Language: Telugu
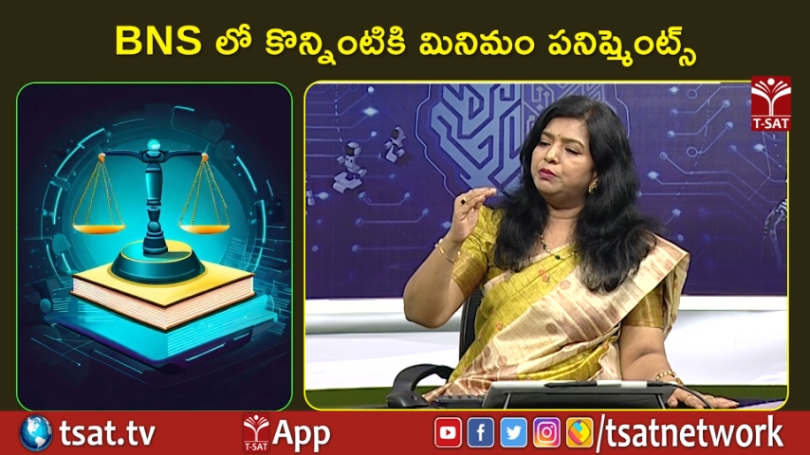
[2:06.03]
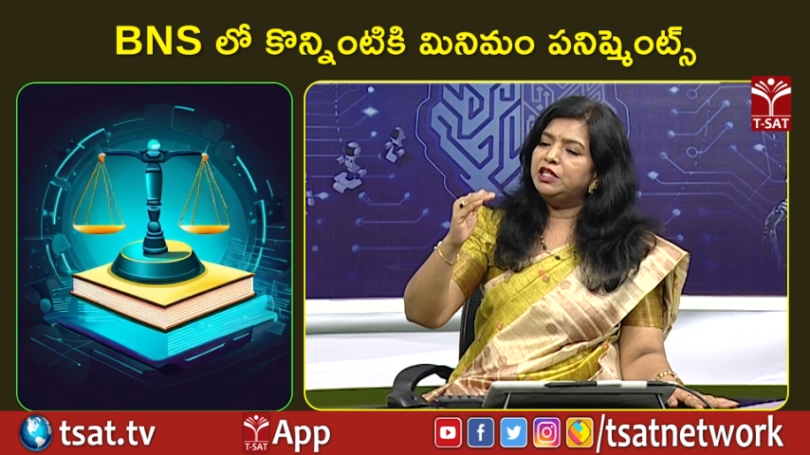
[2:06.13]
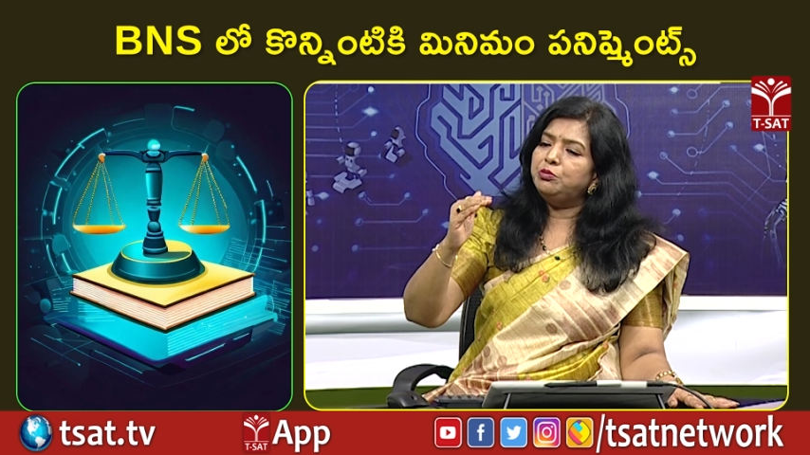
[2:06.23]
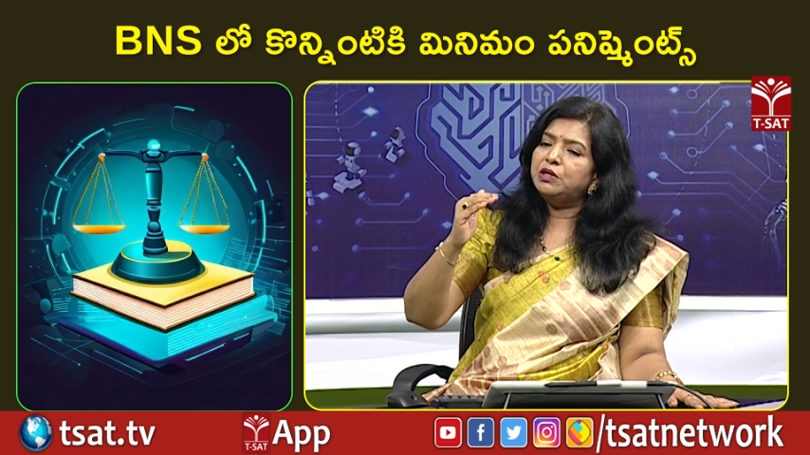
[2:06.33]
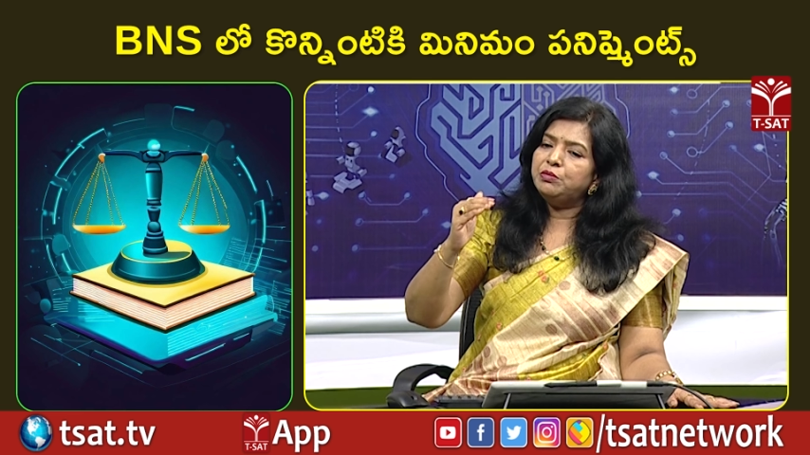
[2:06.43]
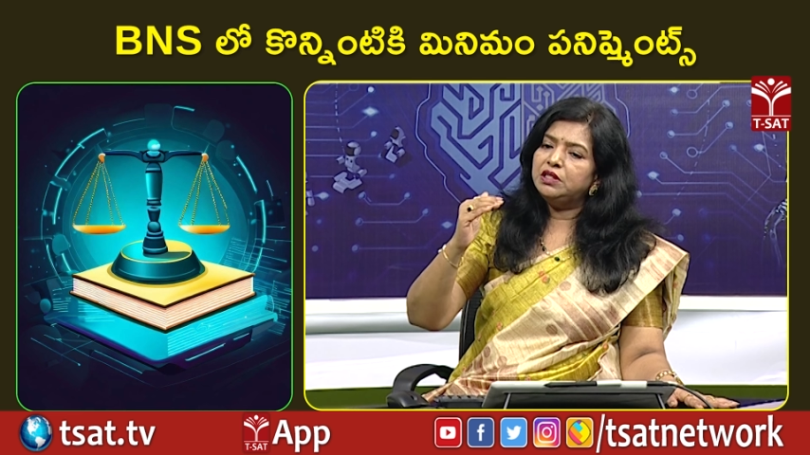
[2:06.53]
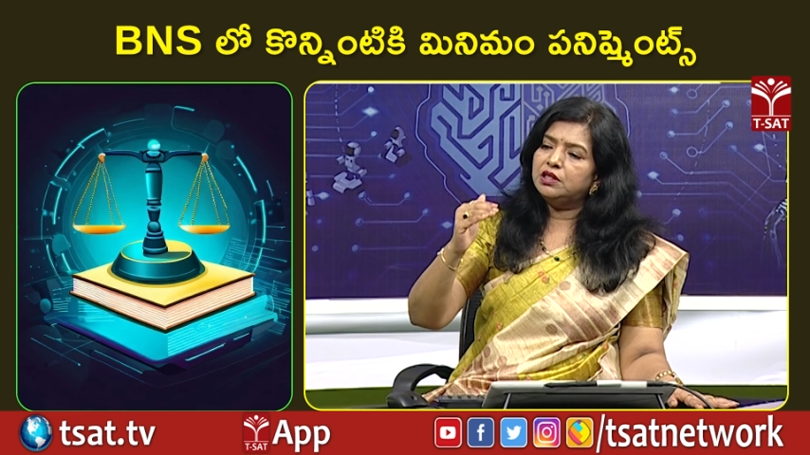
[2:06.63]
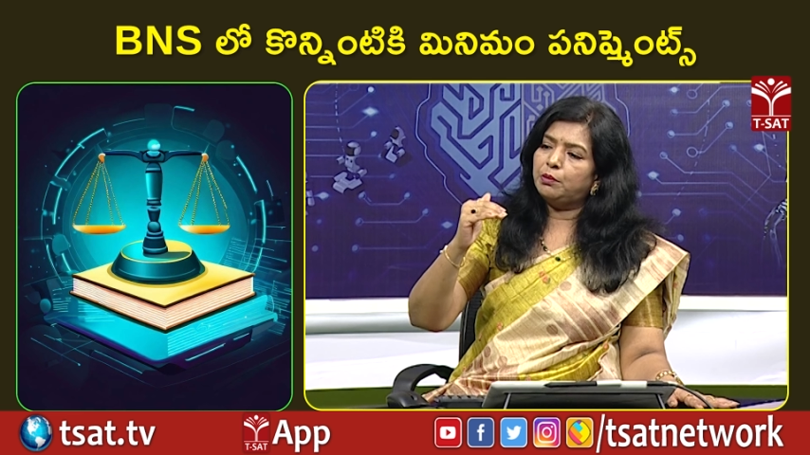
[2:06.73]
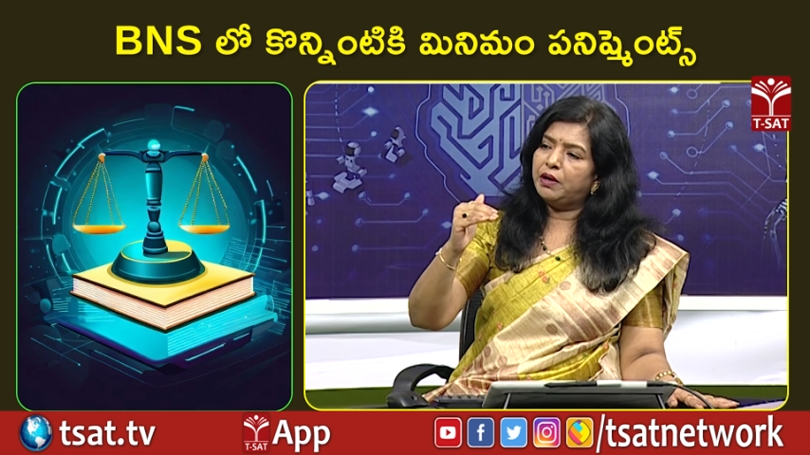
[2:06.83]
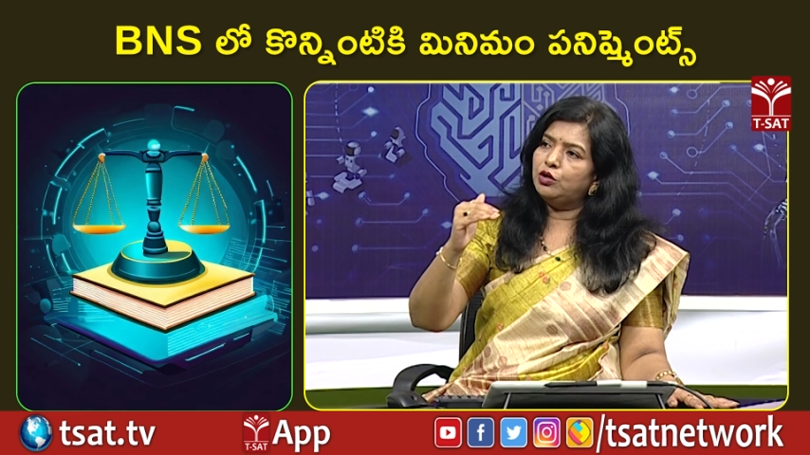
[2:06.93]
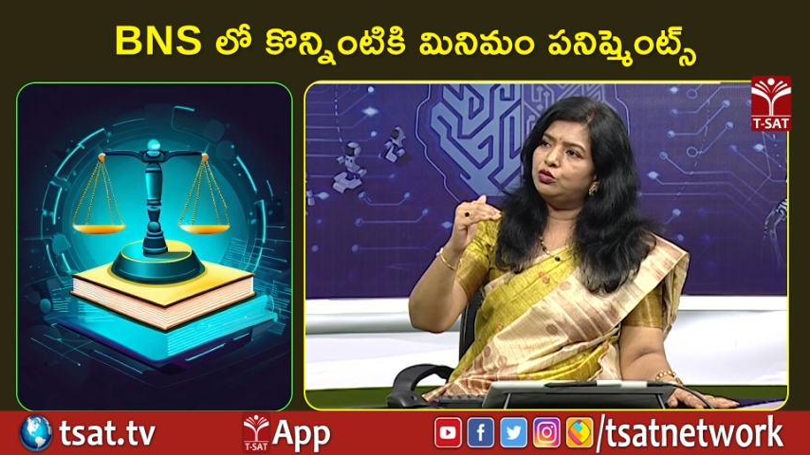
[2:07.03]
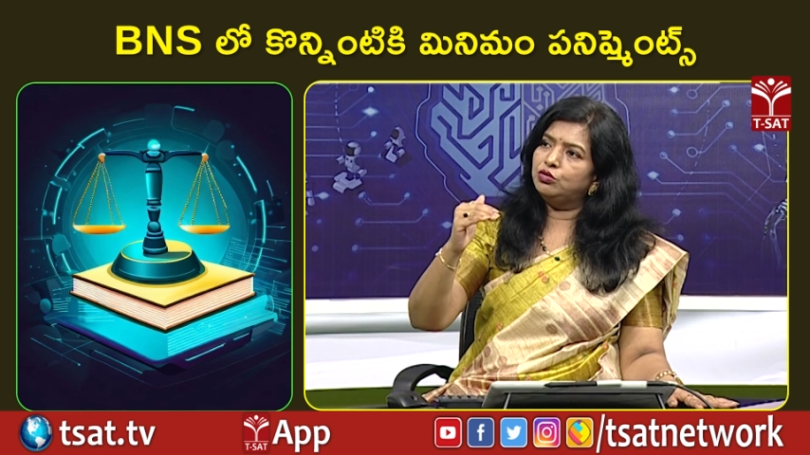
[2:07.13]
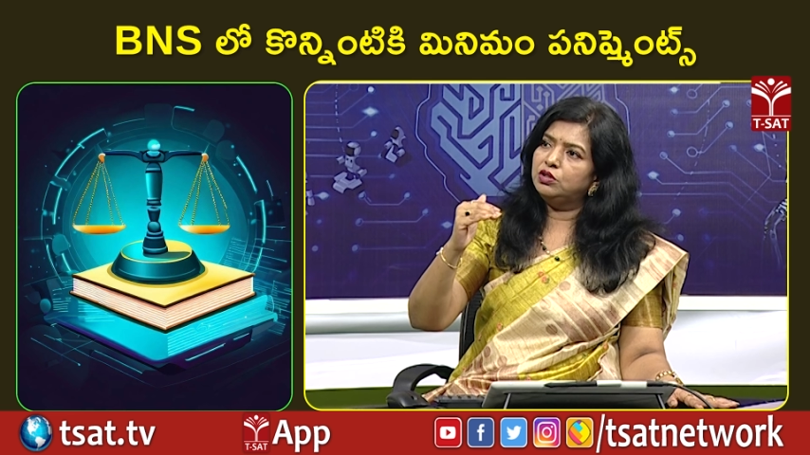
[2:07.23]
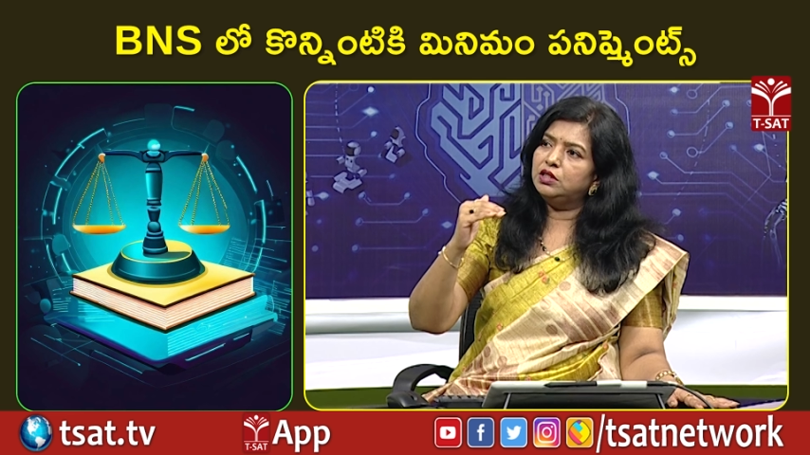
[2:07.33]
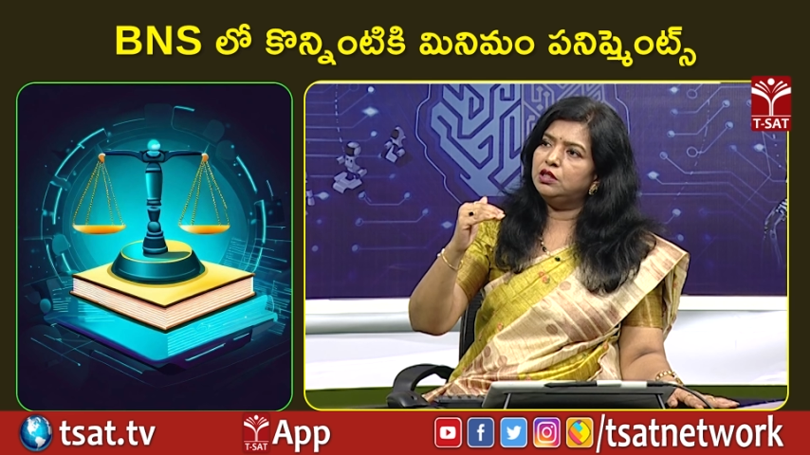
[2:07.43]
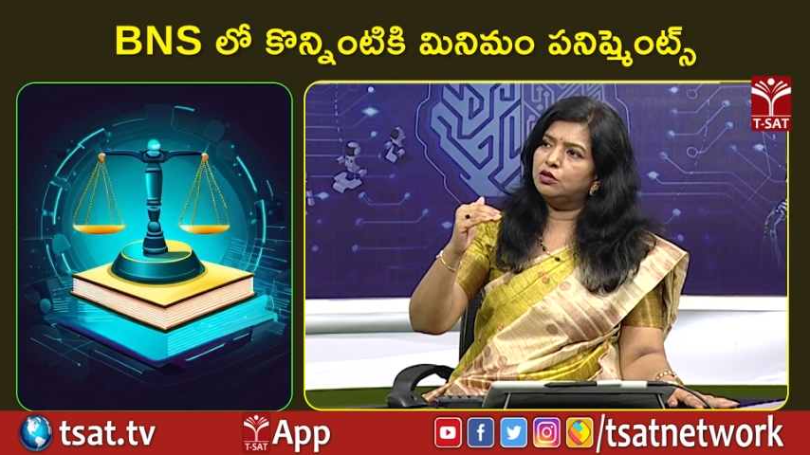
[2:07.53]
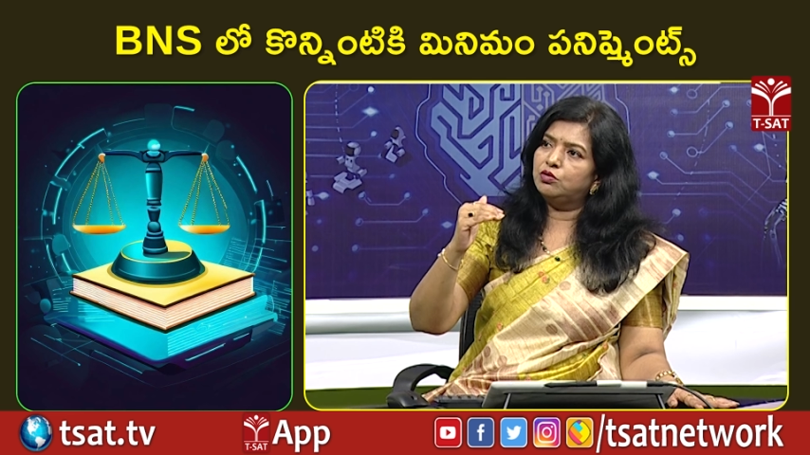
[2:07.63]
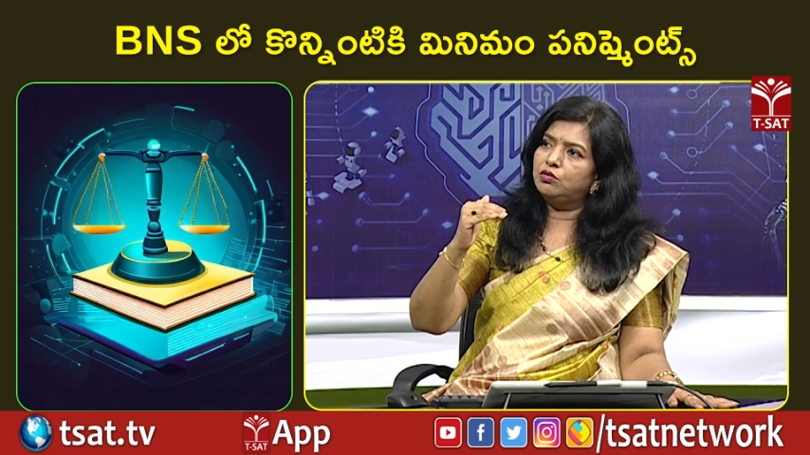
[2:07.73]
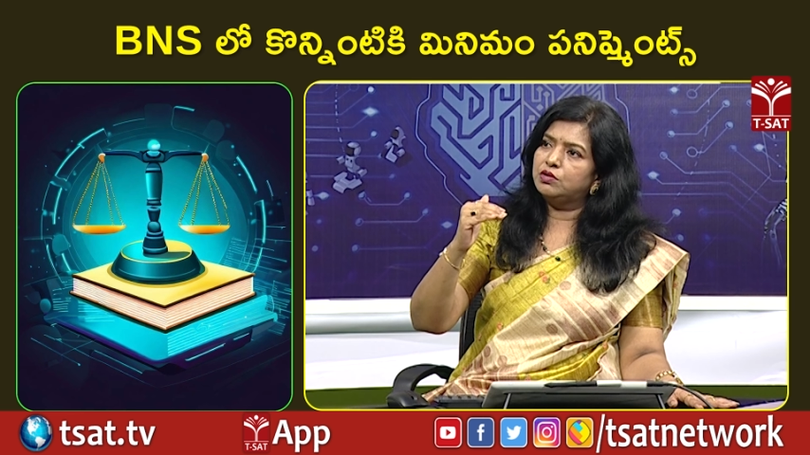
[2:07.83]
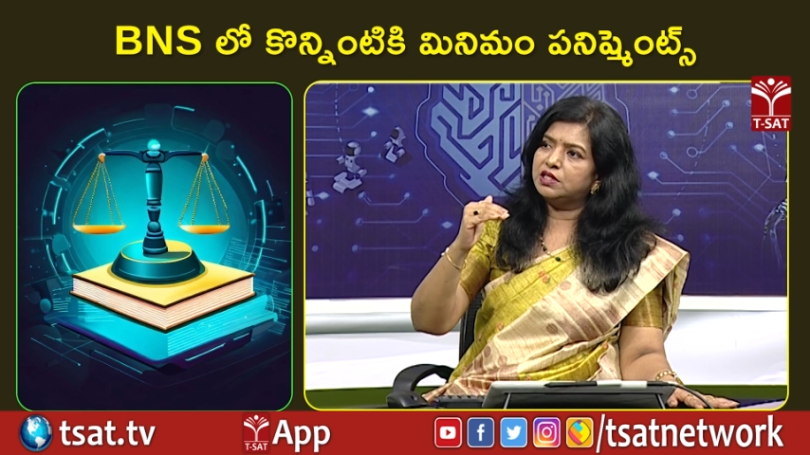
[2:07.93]
మినిమం ఇంత పడుతుంది
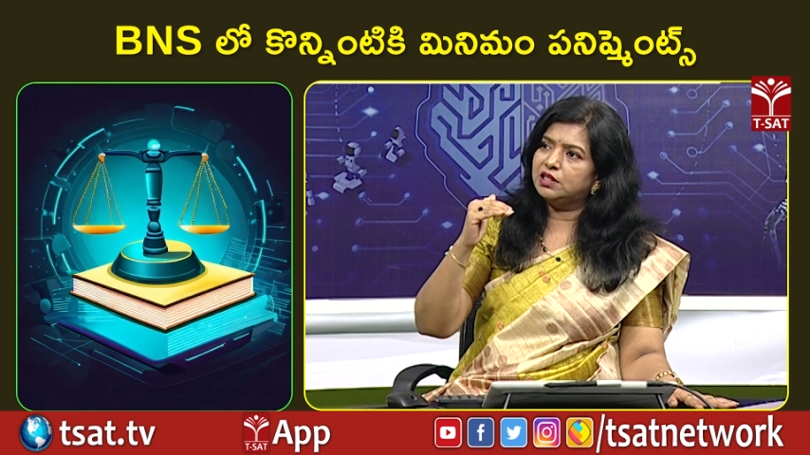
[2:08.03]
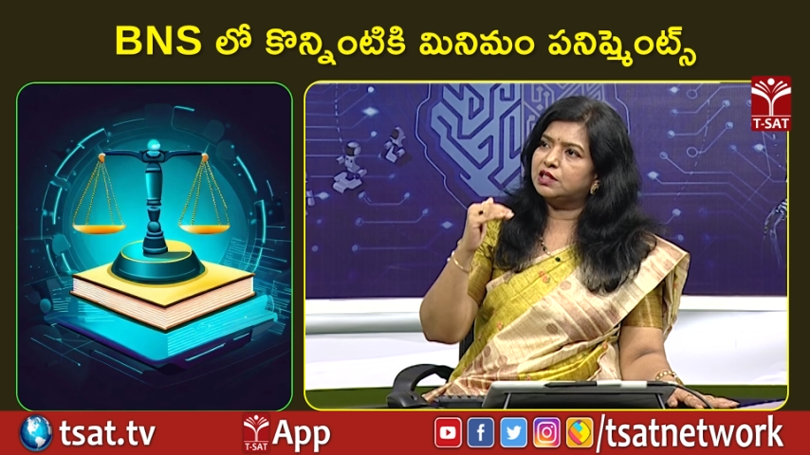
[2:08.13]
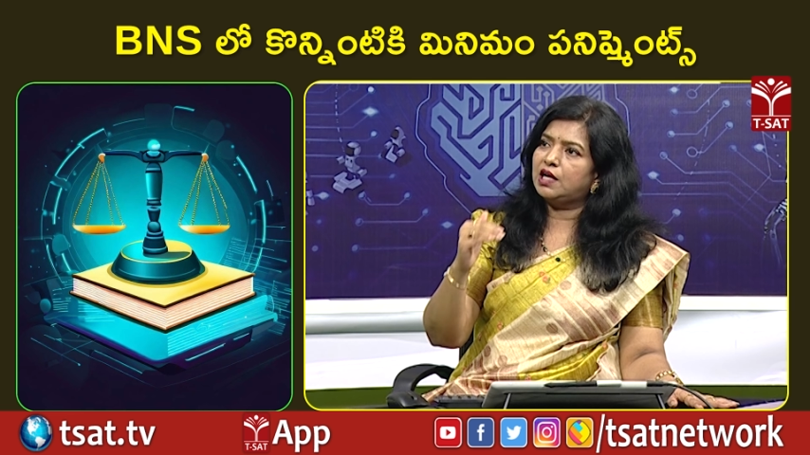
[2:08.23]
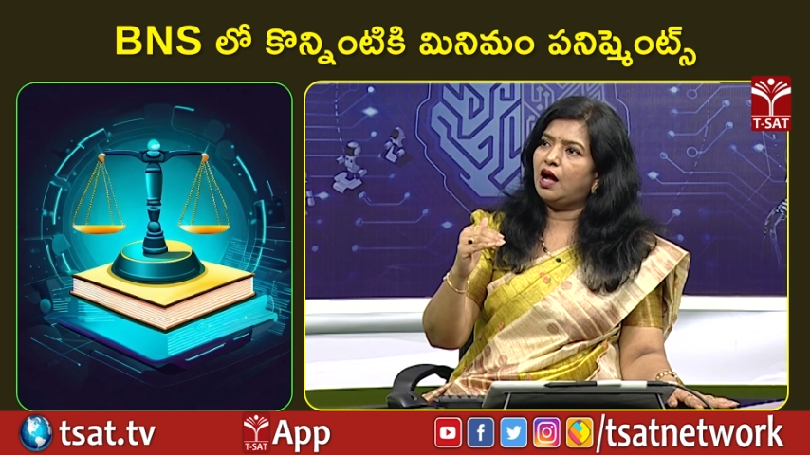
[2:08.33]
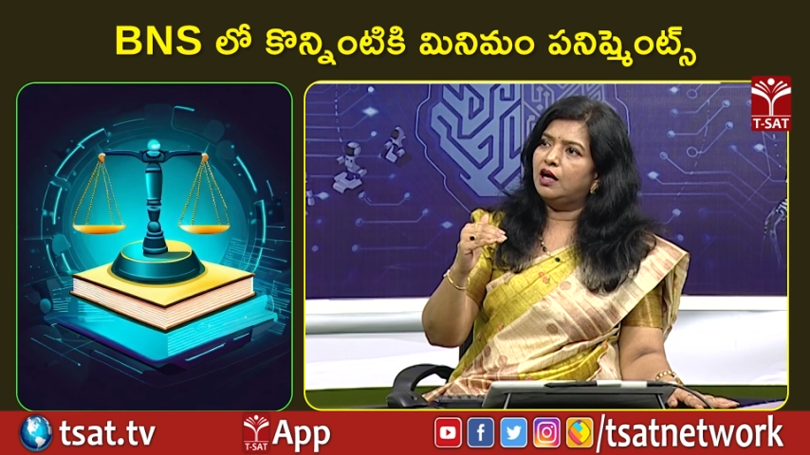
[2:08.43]
నీకు శిక్ష